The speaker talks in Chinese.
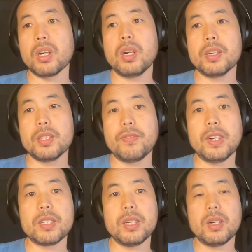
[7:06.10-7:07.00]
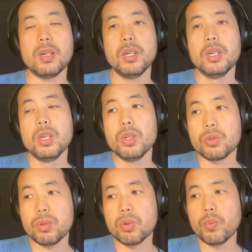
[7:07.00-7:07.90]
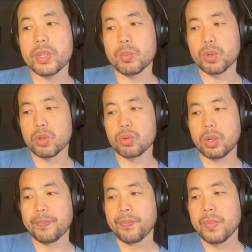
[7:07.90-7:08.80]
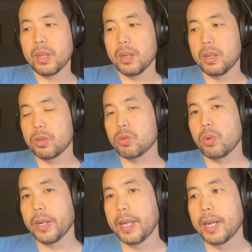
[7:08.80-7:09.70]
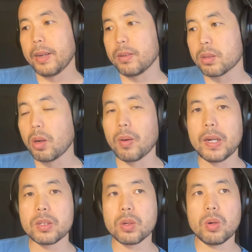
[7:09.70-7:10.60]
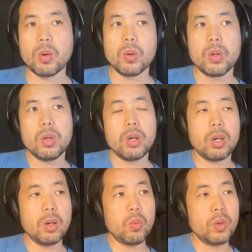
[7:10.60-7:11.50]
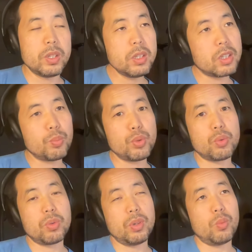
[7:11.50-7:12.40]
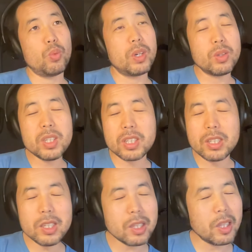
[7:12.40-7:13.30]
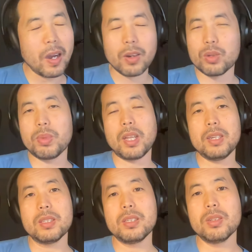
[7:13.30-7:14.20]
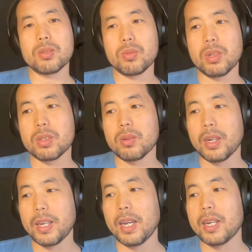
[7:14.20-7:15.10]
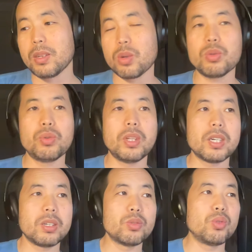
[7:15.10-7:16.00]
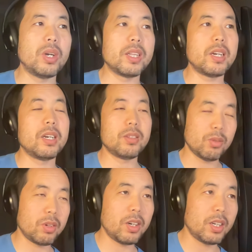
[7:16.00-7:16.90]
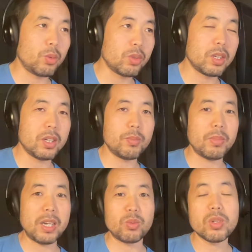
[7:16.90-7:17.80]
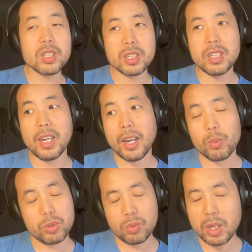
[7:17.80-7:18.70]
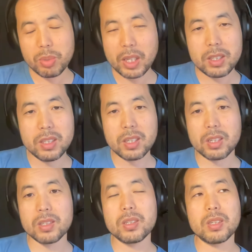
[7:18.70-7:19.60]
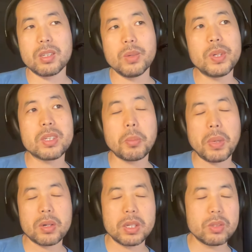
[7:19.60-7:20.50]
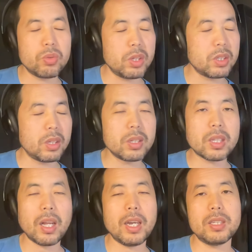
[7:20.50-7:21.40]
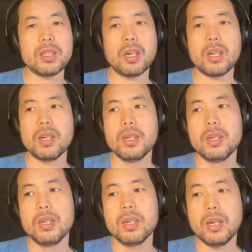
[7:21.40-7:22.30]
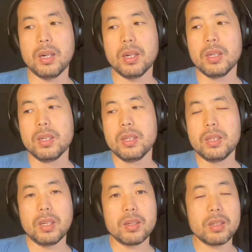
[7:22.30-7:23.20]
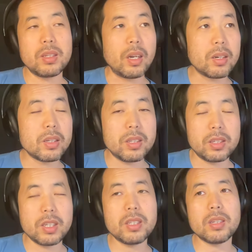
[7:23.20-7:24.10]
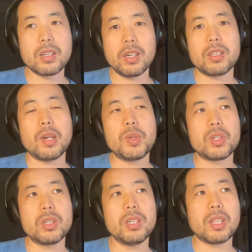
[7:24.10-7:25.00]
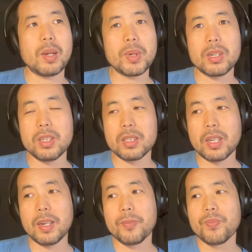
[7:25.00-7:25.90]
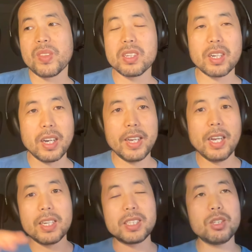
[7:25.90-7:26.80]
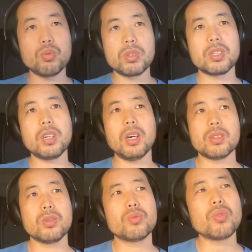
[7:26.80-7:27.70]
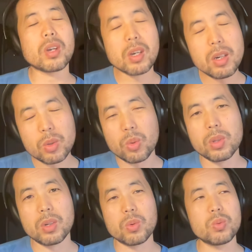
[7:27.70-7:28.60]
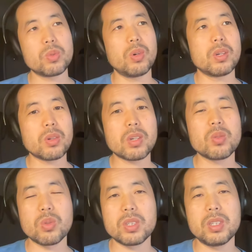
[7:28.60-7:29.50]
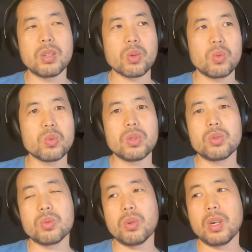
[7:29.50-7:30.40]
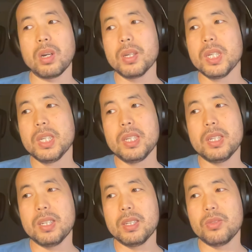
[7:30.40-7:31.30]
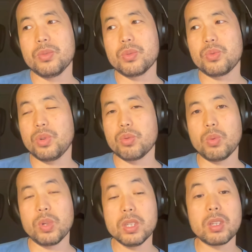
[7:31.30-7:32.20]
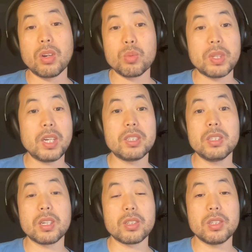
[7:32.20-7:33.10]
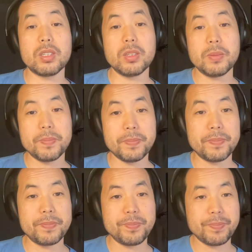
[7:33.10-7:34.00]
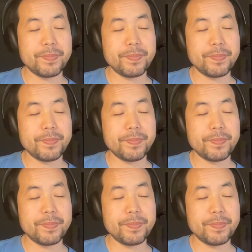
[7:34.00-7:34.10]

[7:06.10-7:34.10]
这个行业的发展啊。所以说为什么是说呃这种 AI 到来之后，呃我一直不，觉，我一直一点儿都不担心说这种 AI 能够取代程序员呐，能够让很多的码农失业啊，我从来不担心这个事情，因为这帮人学习能力太强了啊。能能真正的让他们失业，他们可以在这个 A I 的基础之上，就做更多的工作和更多新颖的工作去做啊，嗯，所以说我一点都不担心这个事情。嗯，